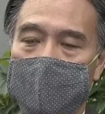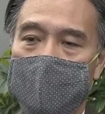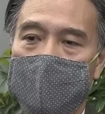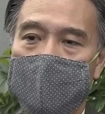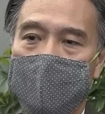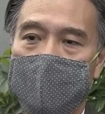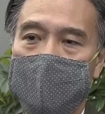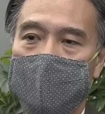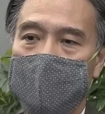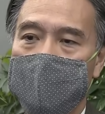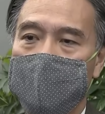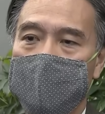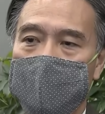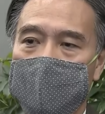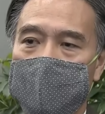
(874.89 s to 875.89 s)

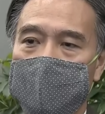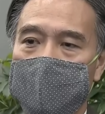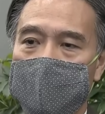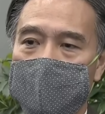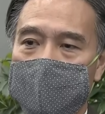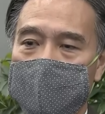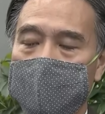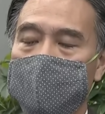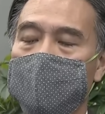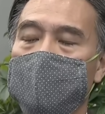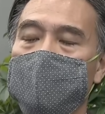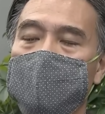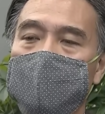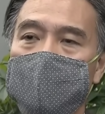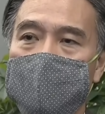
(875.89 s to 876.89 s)
えー、支
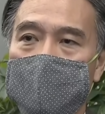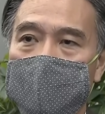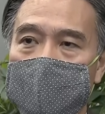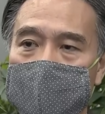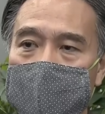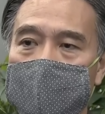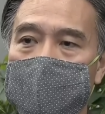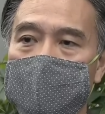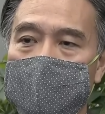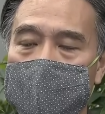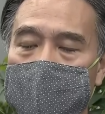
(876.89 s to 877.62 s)
えるようなですね、